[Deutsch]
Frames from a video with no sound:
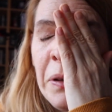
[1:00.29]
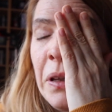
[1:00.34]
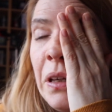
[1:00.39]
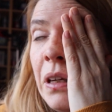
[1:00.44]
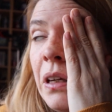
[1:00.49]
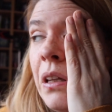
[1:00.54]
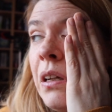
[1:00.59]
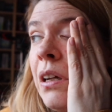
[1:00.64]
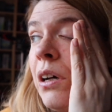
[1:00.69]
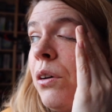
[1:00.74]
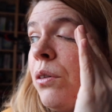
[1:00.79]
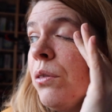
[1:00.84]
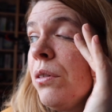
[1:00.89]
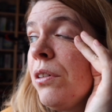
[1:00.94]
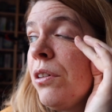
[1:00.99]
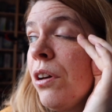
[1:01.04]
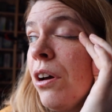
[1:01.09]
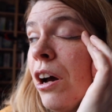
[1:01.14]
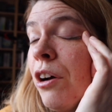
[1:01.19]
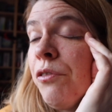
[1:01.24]
Genau,
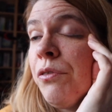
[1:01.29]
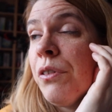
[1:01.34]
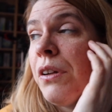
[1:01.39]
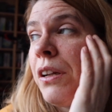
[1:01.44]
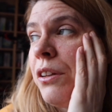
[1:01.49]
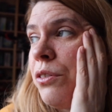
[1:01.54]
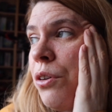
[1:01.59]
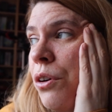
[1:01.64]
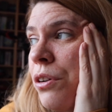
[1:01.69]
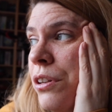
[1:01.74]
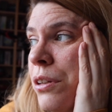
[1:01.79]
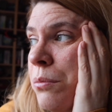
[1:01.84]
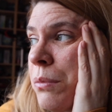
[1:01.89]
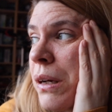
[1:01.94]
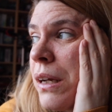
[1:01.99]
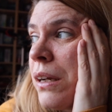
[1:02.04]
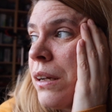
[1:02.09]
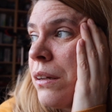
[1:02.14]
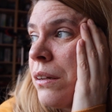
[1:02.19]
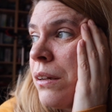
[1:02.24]
ich hoffe, dass heute
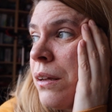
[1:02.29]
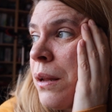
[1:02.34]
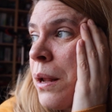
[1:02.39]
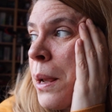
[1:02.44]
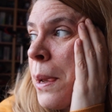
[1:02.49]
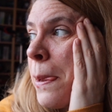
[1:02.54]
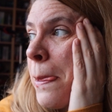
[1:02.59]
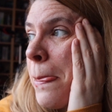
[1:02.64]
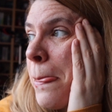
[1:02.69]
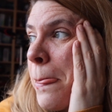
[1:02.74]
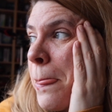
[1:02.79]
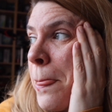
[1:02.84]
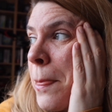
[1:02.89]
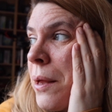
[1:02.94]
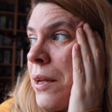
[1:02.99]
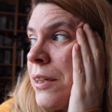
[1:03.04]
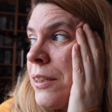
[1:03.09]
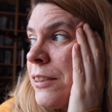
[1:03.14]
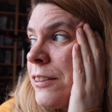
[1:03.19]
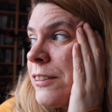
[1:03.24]
meine
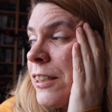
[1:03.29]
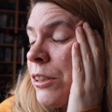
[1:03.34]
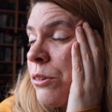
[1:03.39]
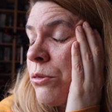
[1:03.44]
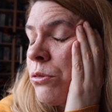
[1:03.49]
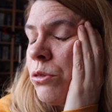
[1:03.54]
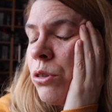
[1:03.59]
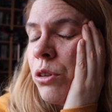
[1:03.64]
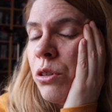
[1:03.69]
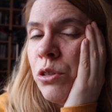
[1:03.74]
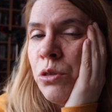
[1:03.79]
Sendung noch